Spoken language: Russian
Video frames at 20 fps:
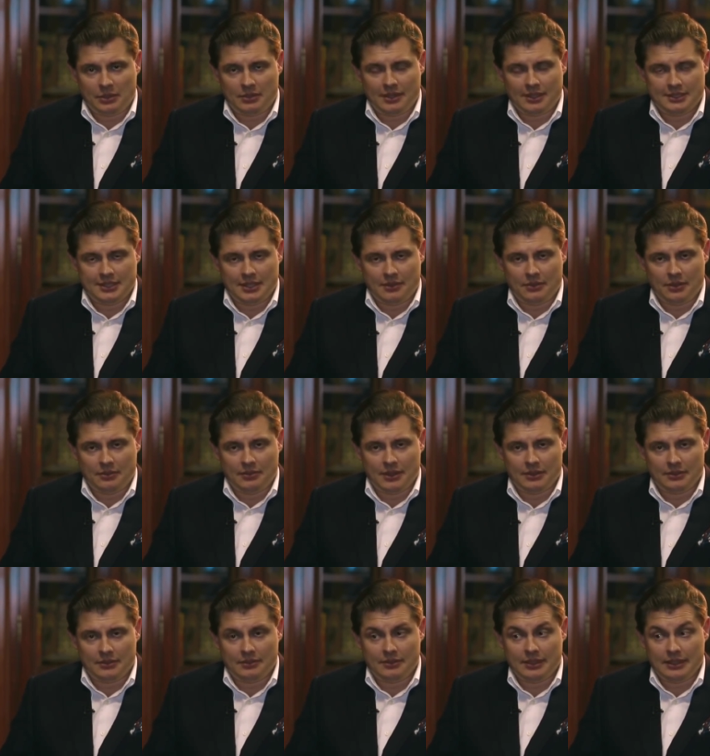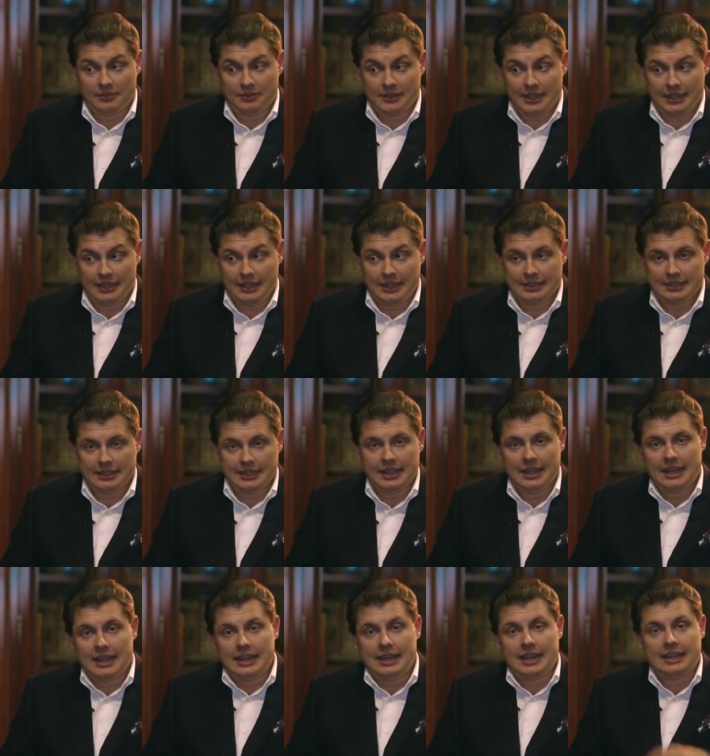этот консервный банк. В этом трагедия.
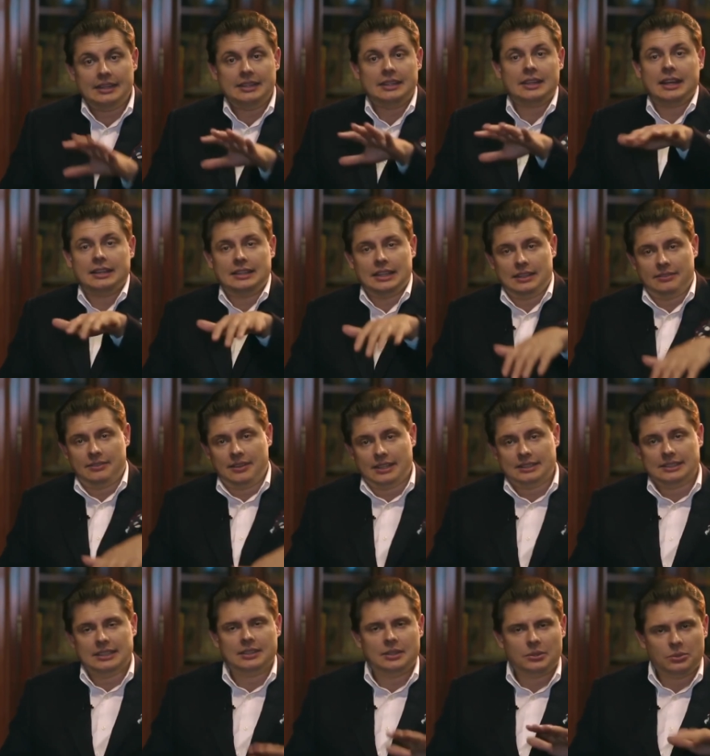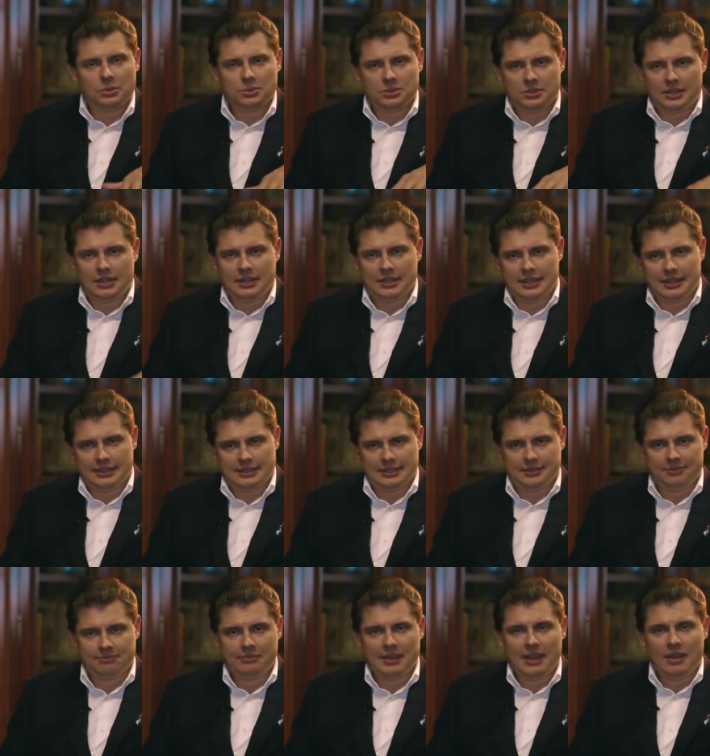И они не хотят власти, это тоже трагедия.